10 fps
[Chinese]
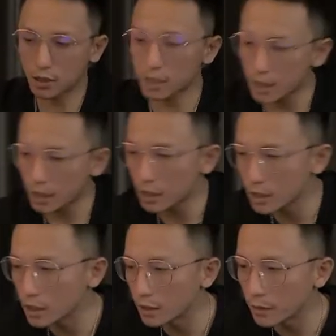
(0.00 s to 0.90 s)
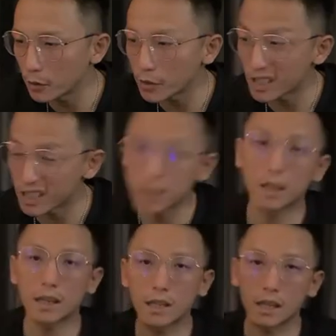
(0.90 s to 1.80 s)
请注意，帮助
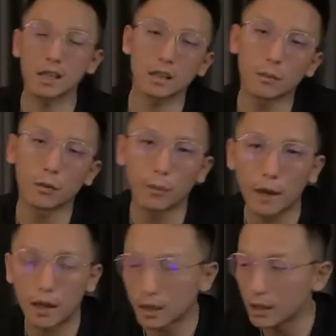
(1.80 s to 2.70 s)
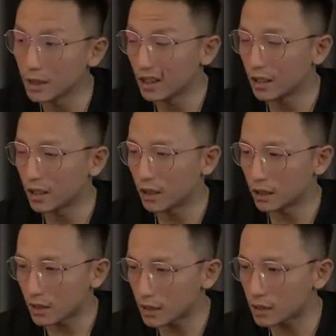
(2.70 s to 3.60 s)
新员工融入团队不是
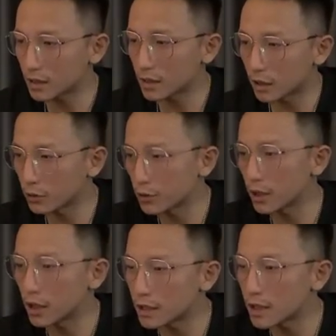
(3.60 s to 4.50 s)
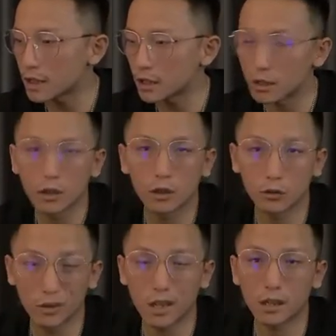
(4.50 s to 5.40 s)
从入职的那一天才开始
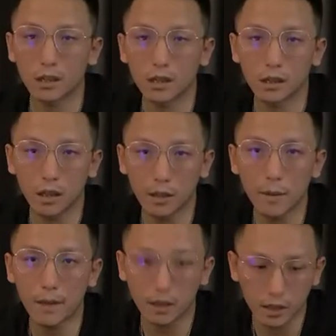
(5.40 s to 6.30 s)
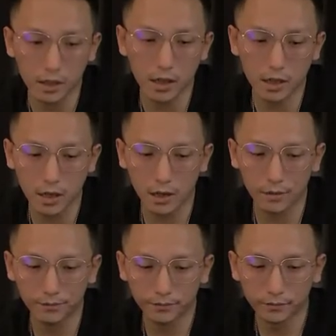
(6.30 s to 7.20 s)
的。当你决定给他发入职
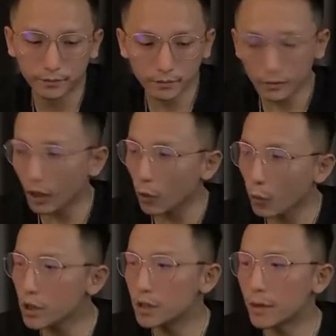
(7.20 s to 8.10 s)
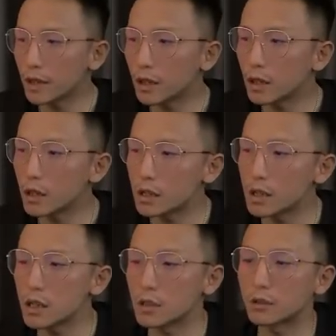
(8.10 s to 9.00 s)
offer 的时候，就应该是
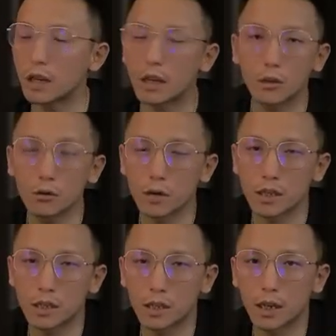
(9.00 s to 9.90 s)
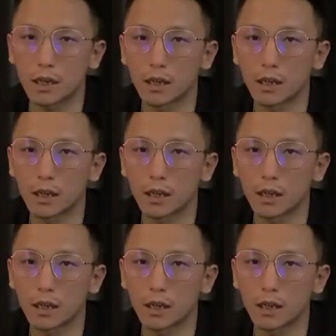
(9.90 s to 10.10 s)
你关怀他的起点。